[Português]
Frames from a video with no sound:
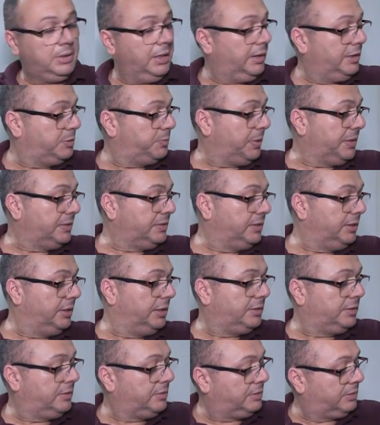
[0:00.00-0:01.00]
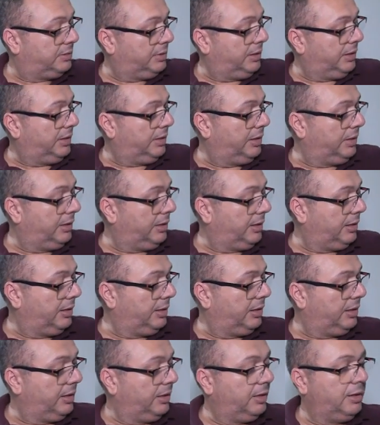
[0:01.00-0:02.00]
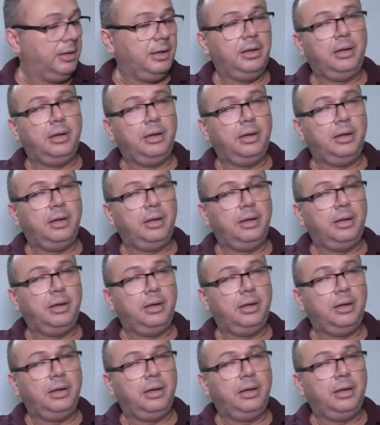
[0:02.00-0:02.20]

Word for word: três pacientes é,